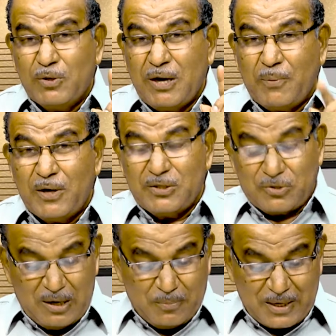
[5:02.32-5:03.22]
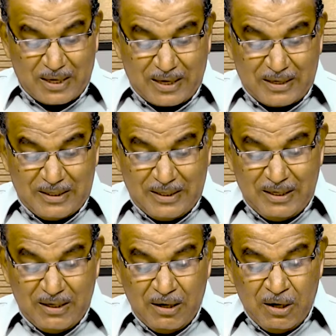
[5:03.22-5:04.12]
முதல் பகுதியில் சொல்லப்பட்டிருக்கிறது
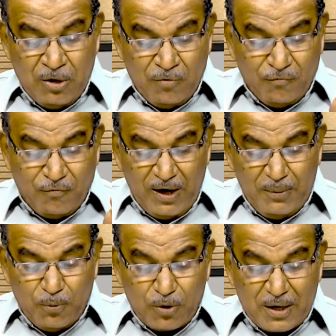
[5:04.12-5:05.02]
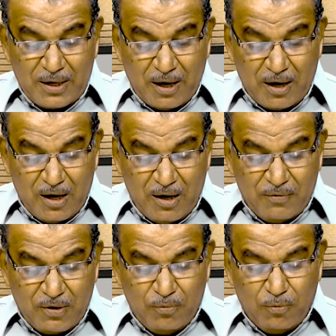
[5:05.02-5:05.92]
வழிபோக்கர்
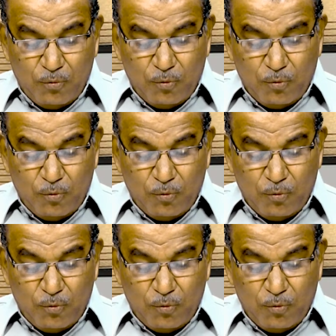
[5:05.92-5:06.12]
யாவரும்